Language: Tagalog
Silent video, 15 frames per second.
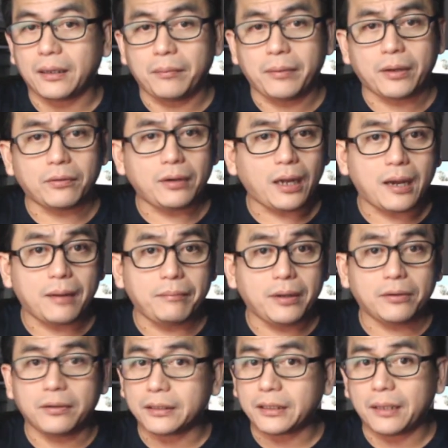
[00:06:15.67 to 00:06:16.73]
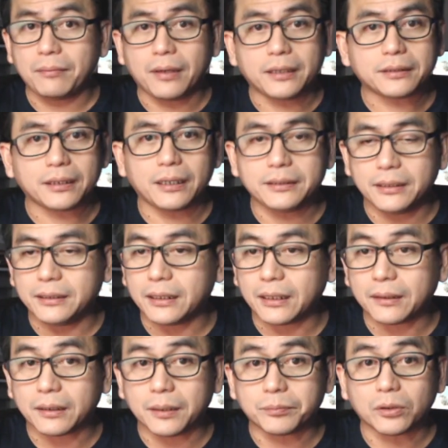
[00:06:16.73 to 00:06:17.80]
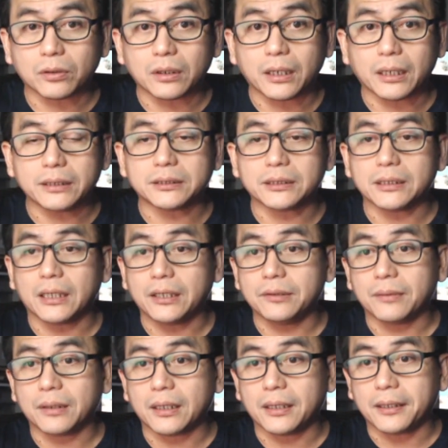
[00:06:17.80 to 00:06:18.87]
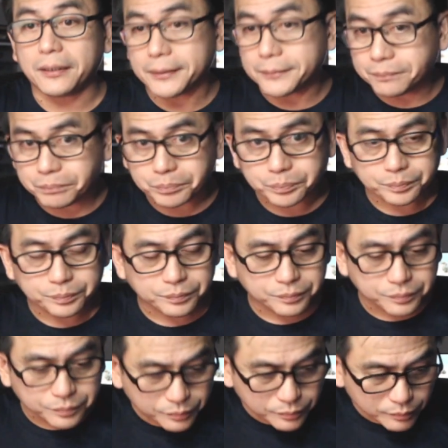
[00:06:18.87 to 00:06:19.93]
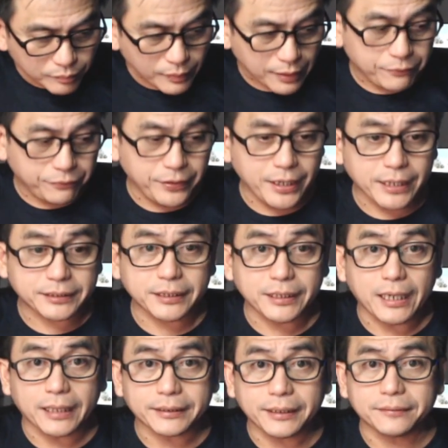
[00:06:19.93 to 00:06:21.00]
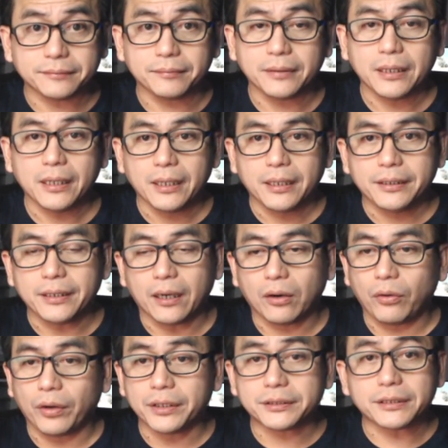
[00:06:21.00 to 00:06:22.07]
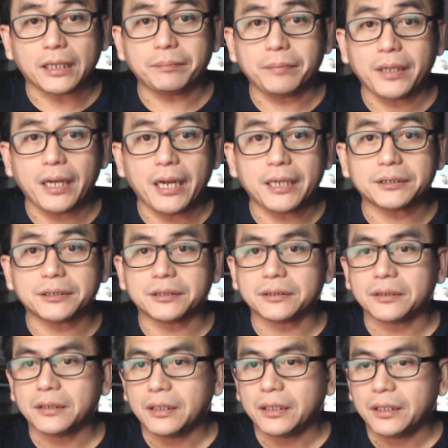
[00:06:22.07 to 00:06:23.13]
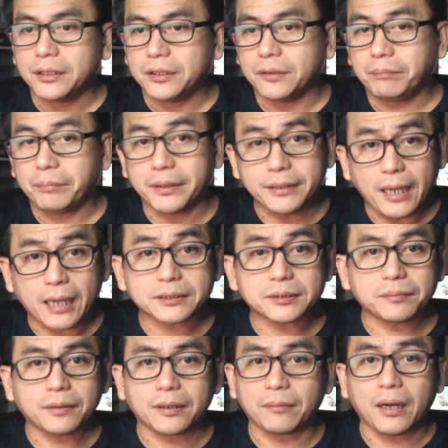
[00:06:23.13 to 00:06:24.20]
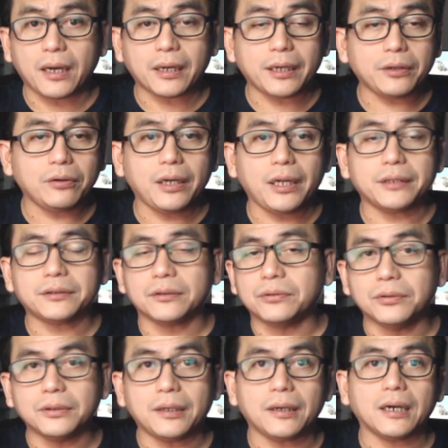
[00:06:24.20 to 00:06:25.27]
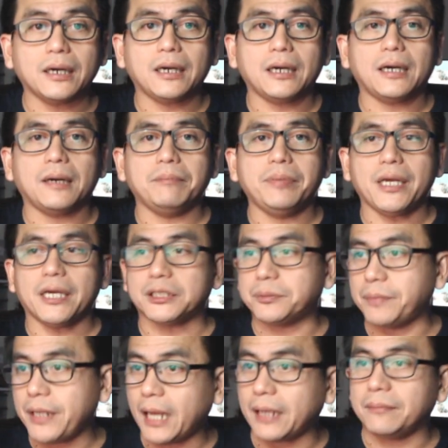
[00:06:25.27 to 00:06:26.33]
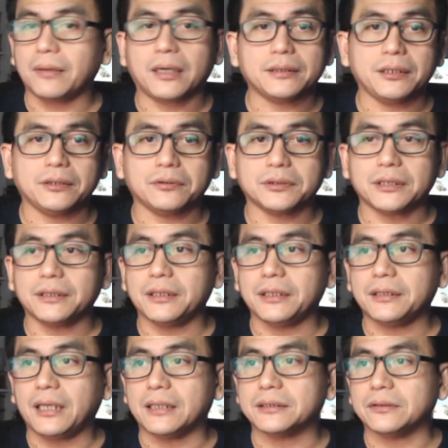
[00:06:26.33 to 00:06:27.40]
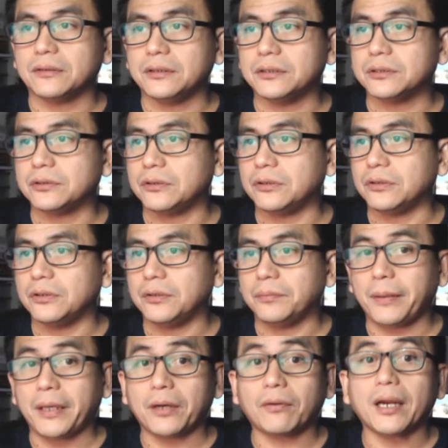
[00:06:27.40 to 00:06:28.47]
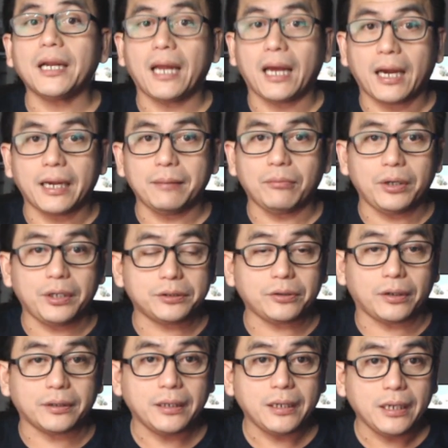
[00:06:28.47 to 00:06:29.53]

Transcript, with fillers: meron na nga, meron na tayong mga trading ng cryptocurrency ha, ah, yung mga VSE natin, yung coins.ph, yung PDAX, mga regulated ho ng uh, ah, BSP yan, mga titos and titas, no? So, pero kailangan i-monitor